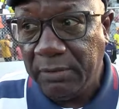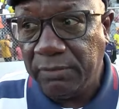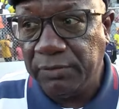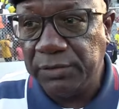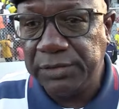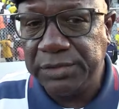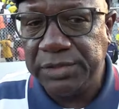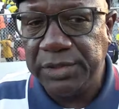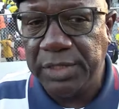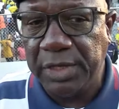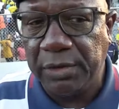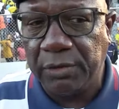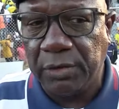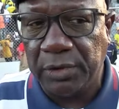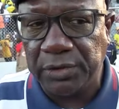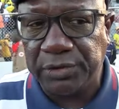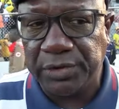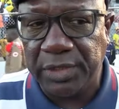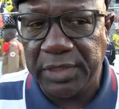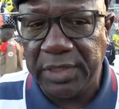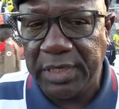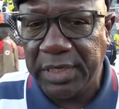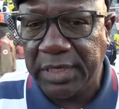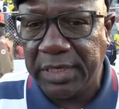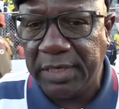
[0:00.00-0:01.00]
Vous jouez
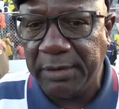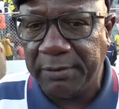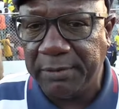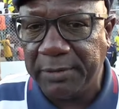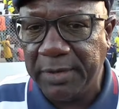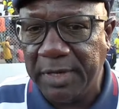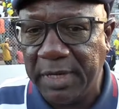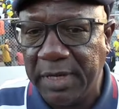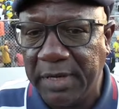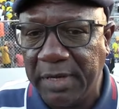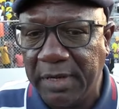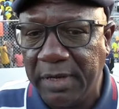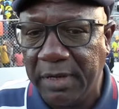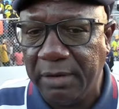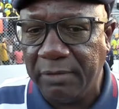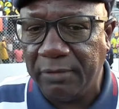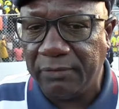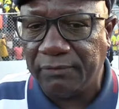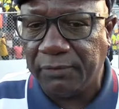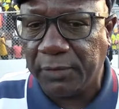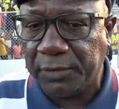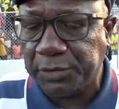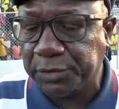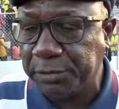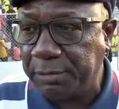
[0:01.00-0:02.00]
contre une équipe qui est
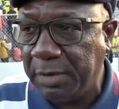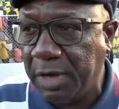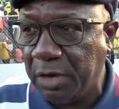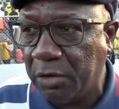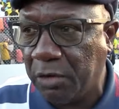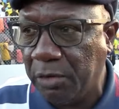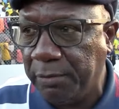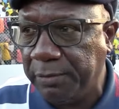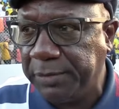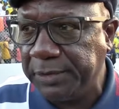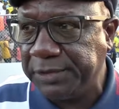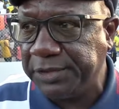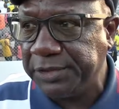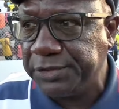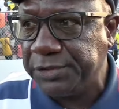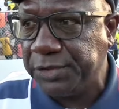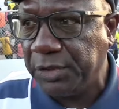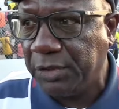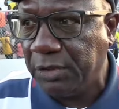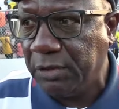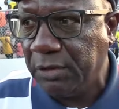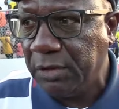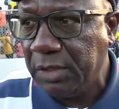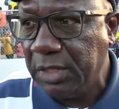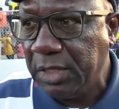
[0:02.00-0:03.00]
forcément en
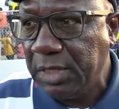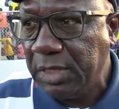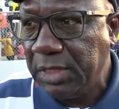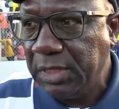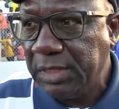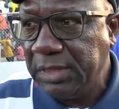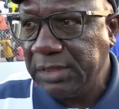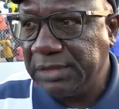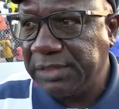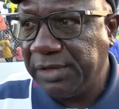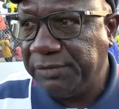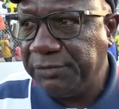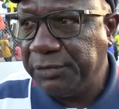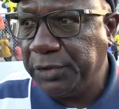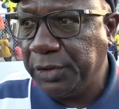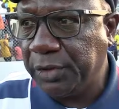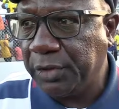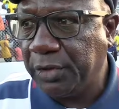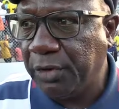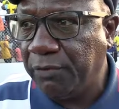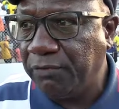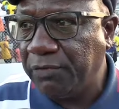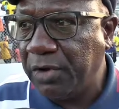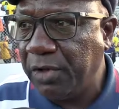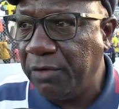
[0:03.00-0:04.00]
compétition. Et ça veut
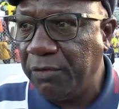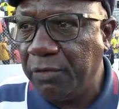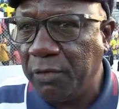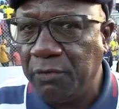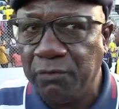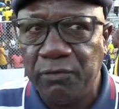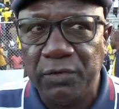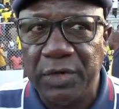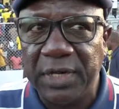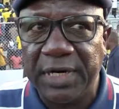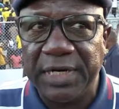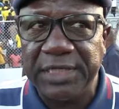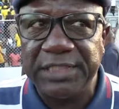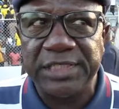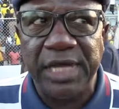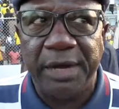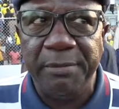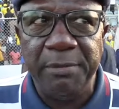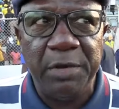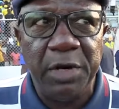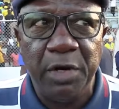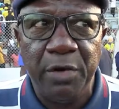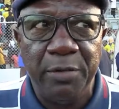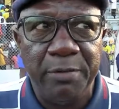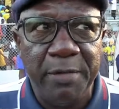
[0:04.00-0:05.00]
dire que vous n'aurez
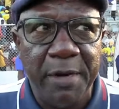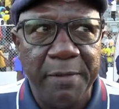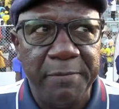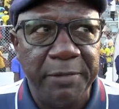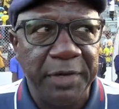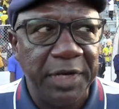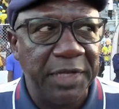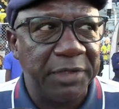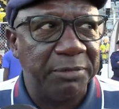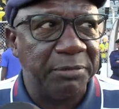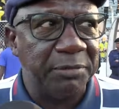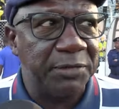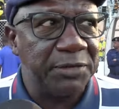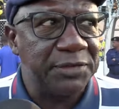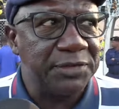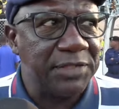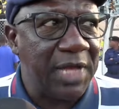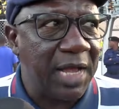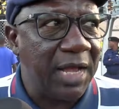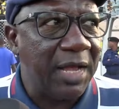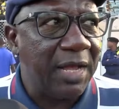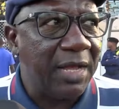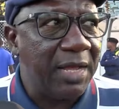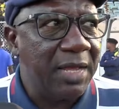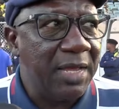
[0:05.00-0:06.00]
jamais le même rythme.
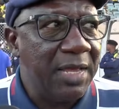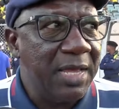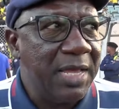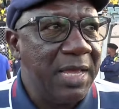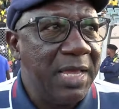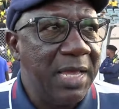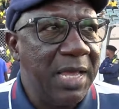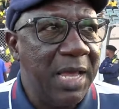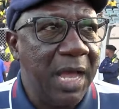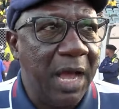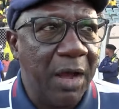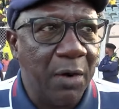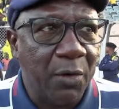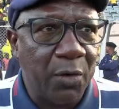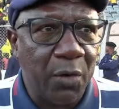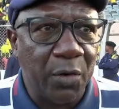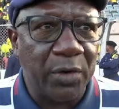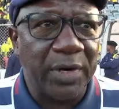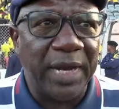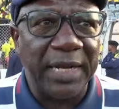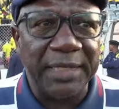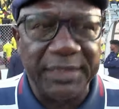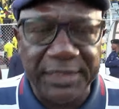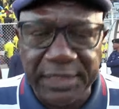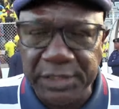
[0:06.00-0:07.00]
Ça, et
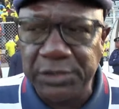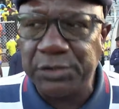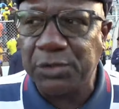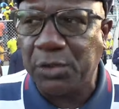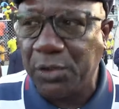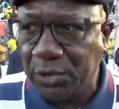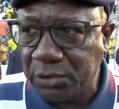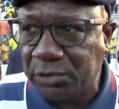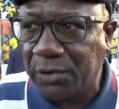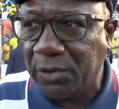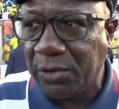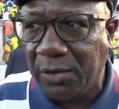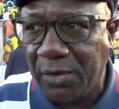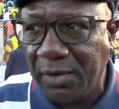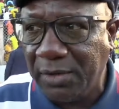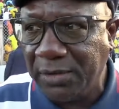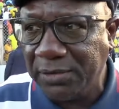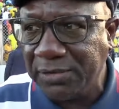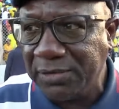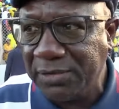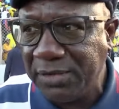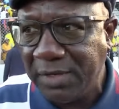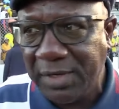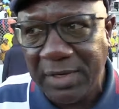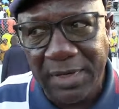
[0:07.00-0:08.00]
encore à 10 contre
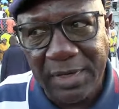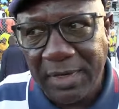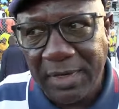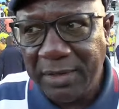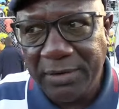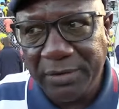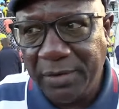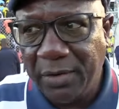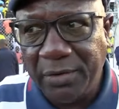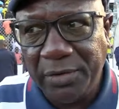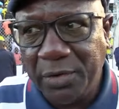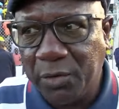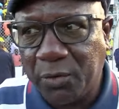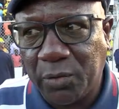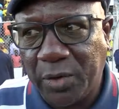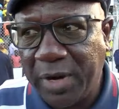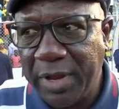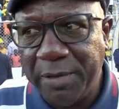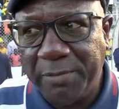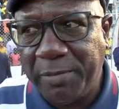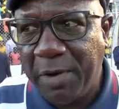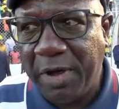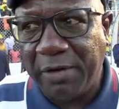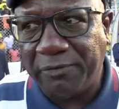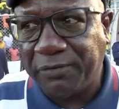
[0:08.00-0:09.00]
11, non, ne
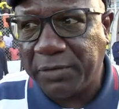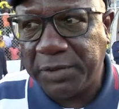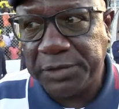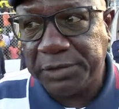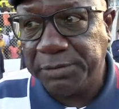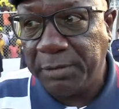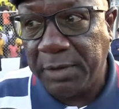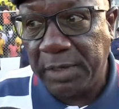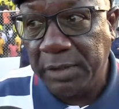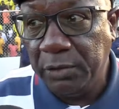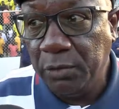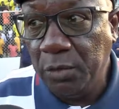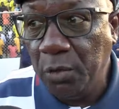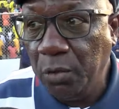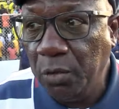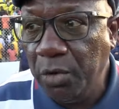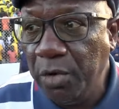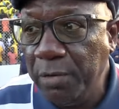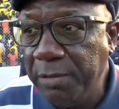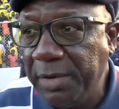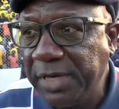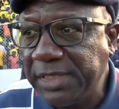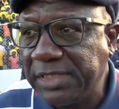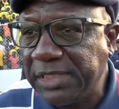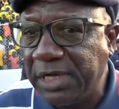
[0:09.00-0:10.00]
croyez pas, franchement. Nous,
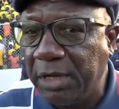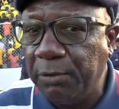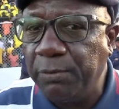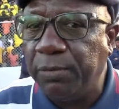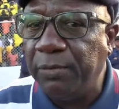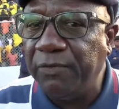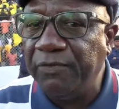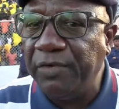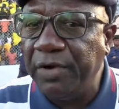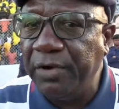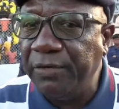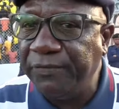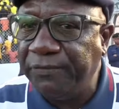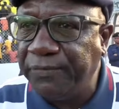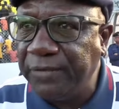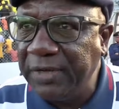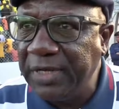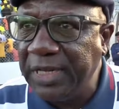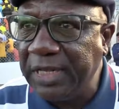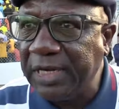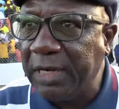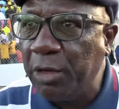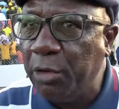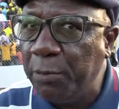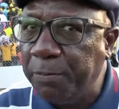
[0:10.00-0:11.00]
le match, là, on pouvait le
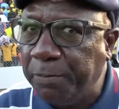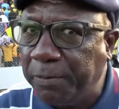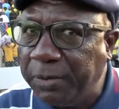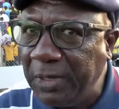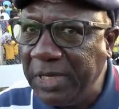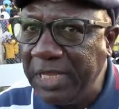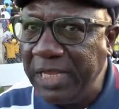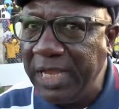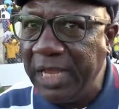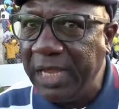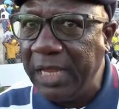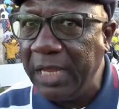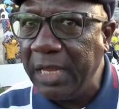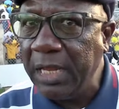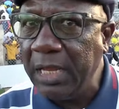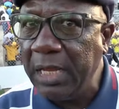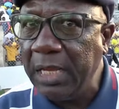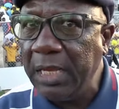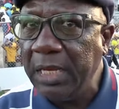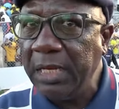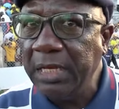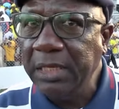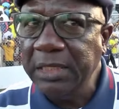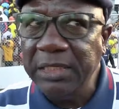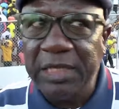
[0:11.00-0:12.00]
finir, le plier
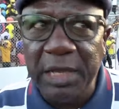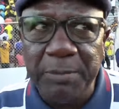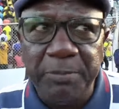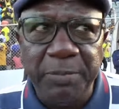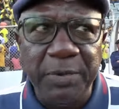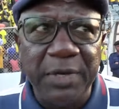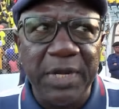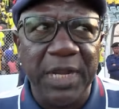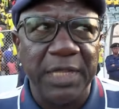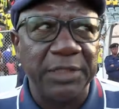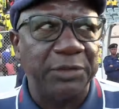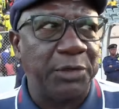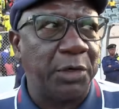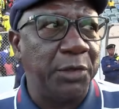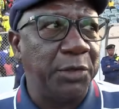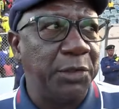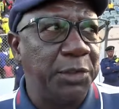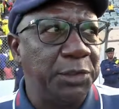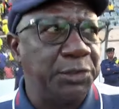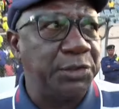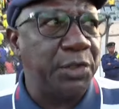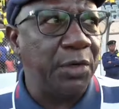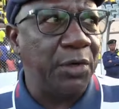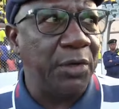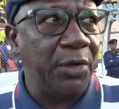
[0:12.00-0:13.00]
depuis
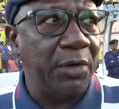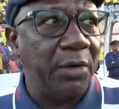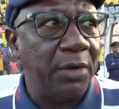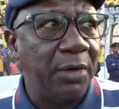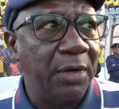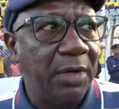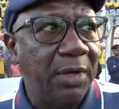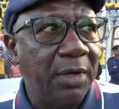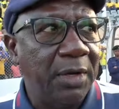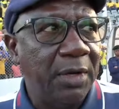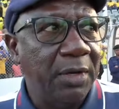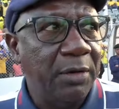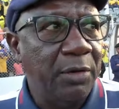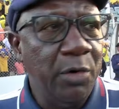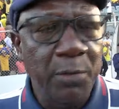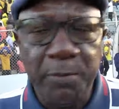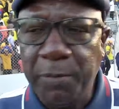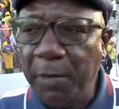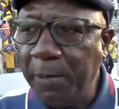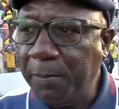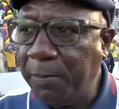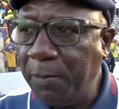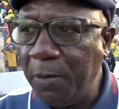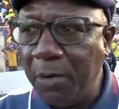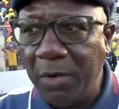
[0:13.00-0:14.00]
l'entre-deux jeux. Le
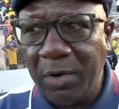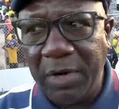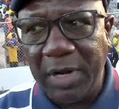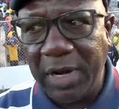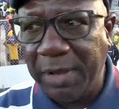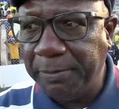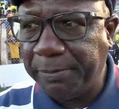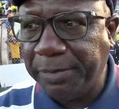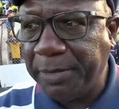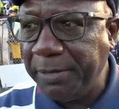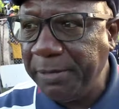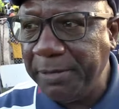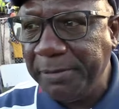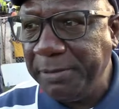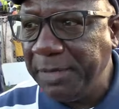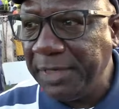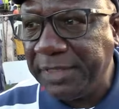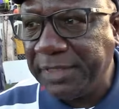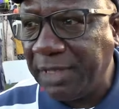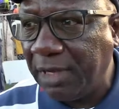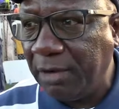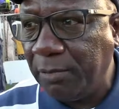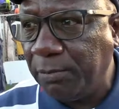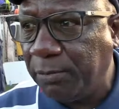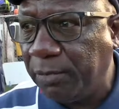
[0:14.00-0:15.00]
propos, la première
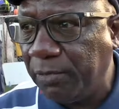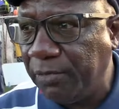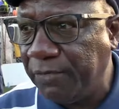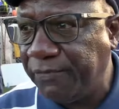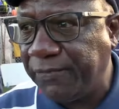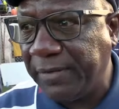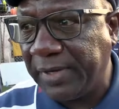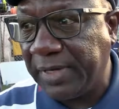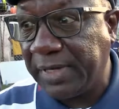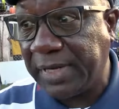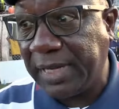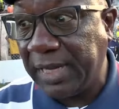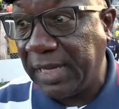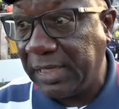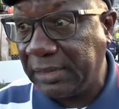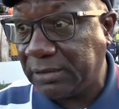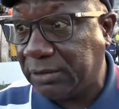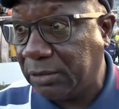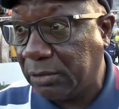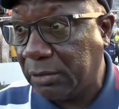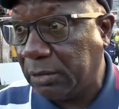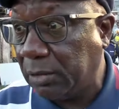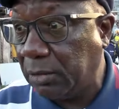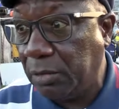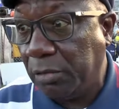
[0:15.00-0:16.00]
mi-temps, on pouvait faire
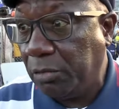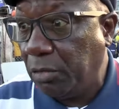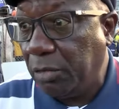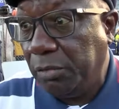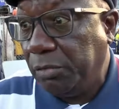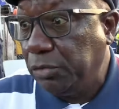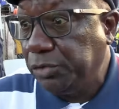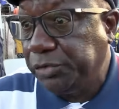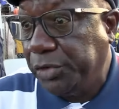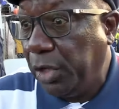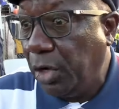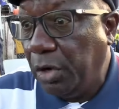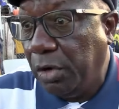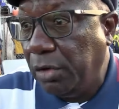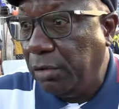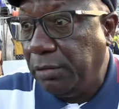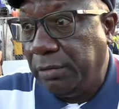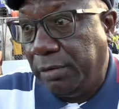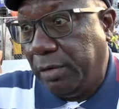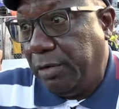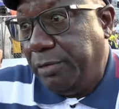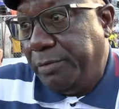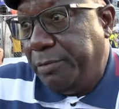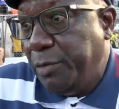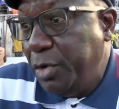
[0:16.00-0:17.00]
4 ou 2
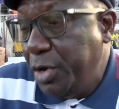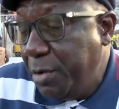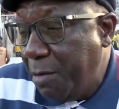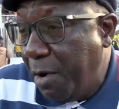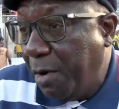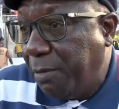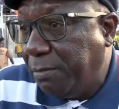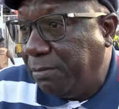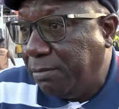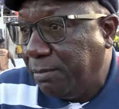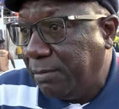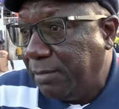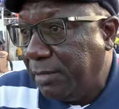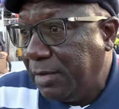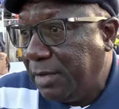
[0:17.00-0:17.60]
minimum.